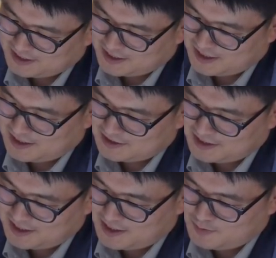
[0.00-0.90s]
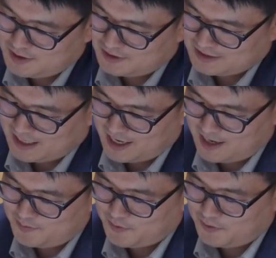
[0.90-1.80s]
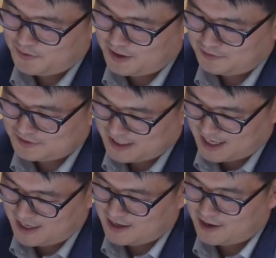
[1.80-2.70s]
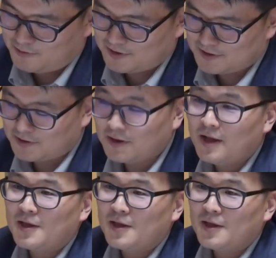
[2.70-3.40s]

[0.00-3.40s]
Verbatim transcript: 자기 착함을 잘 표현하고 잘 가꿔서